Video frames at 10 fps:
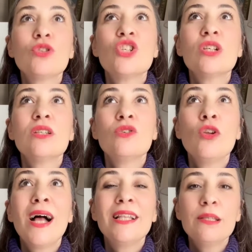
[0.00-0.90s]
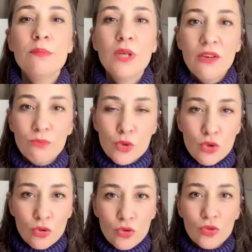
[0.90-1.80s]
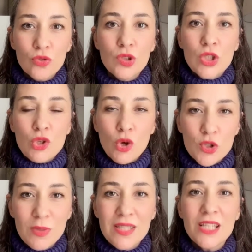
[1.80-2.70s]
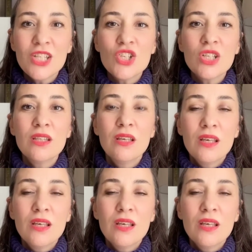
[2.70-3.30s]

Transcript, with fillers: için yöneldim. Bu sorununu çözmesi için